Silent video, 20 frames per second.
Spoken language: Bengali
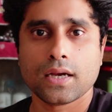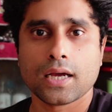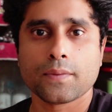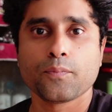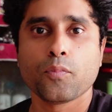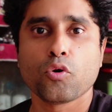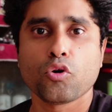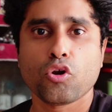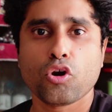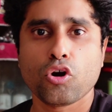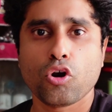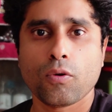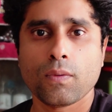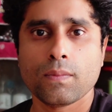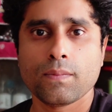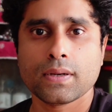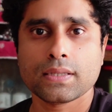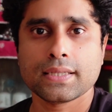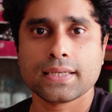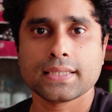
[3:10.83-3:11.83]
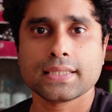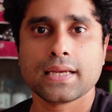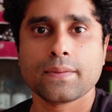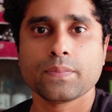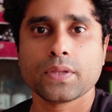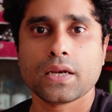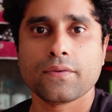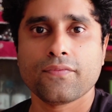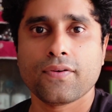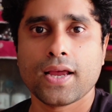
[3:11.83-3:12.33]
আর পনেরো নভেম্বর থেকে যে
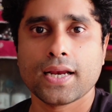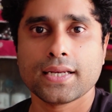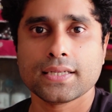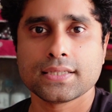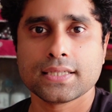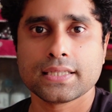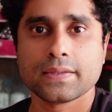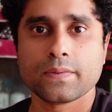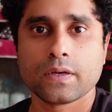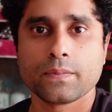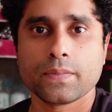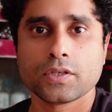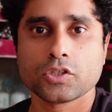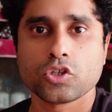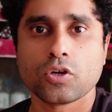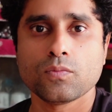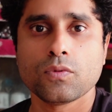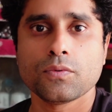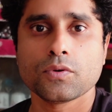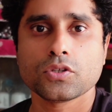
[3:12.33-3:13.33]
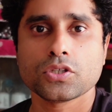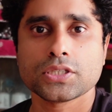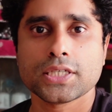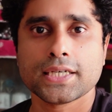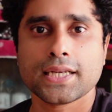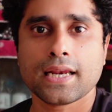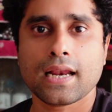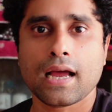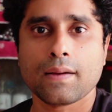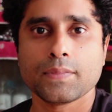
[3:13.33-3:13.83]
আপনারা ফ্লাইটে যেতে পারবেন সম্ভবত
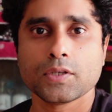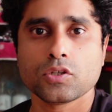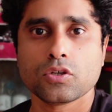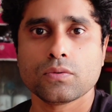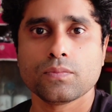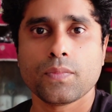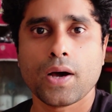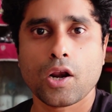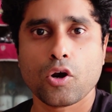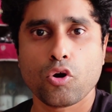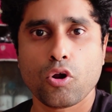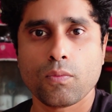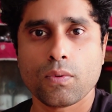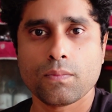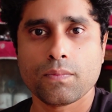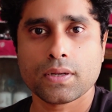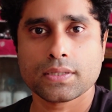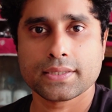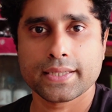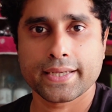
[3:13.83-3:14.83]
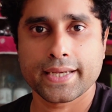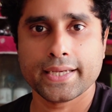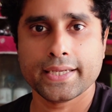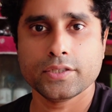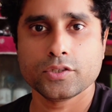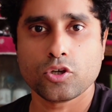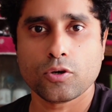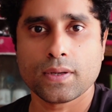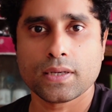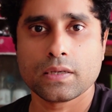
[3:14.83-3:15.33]
সেটার আবেদন বারো নভেম্বর থেকেই
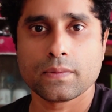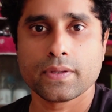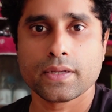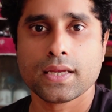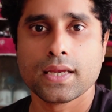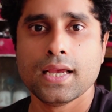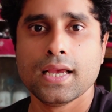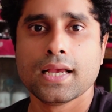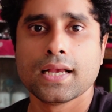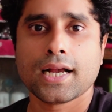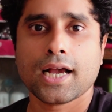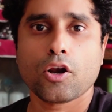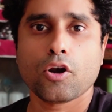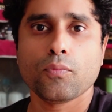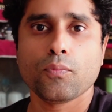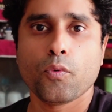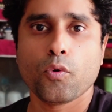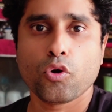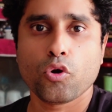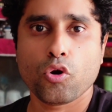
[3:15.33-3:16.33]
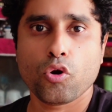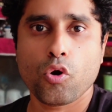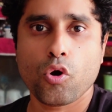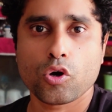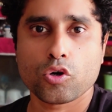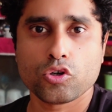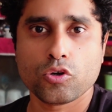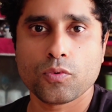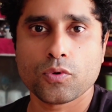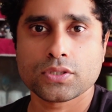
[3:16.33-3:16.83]
জমা নেবে কারণ পনেরো
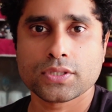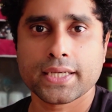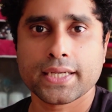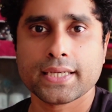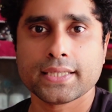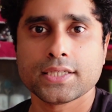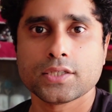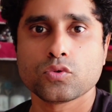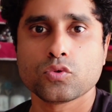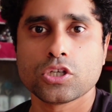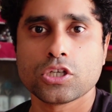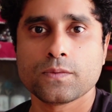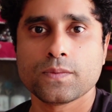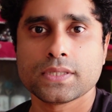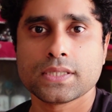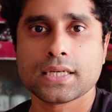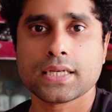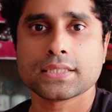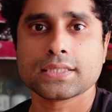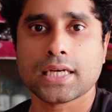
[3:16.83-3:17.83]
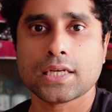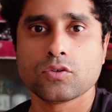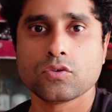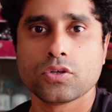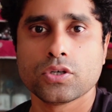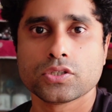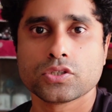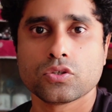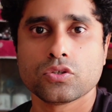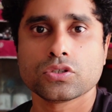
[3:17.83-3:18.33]
অক্টোবর থেকে যে ট্যুরিস্ট ভিসাটা চালু
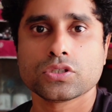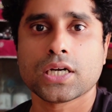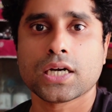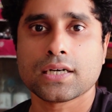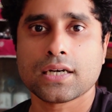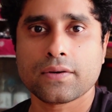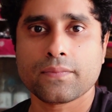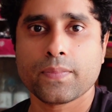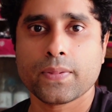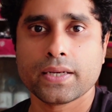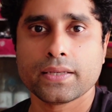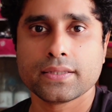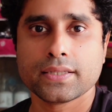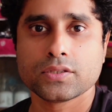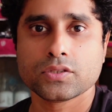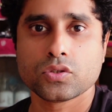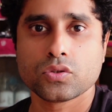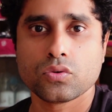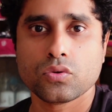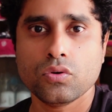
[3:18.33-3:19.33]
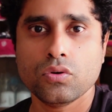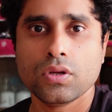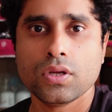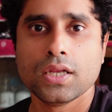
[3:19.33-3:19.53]
হয়েছিল চার্টার প্লেনদের জন্য